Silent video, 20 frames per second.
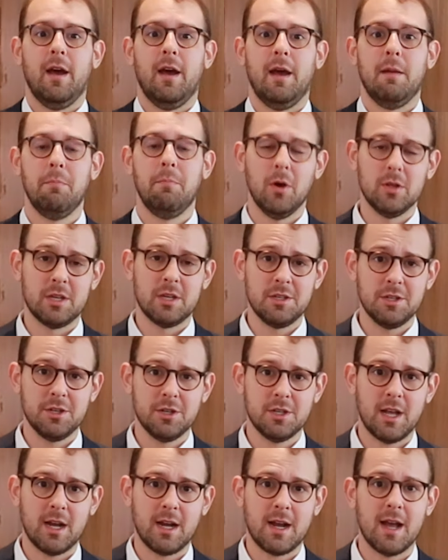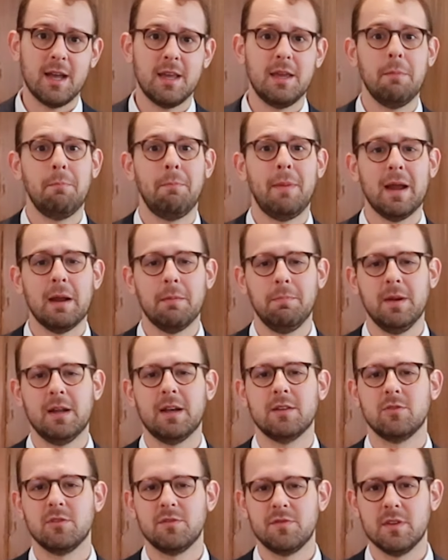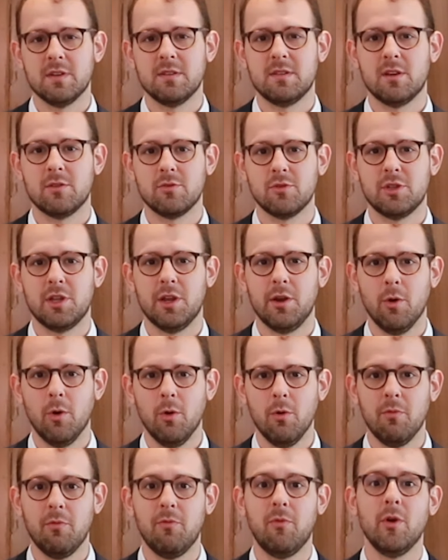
é importante destacar que para aplicações financeiras no exterior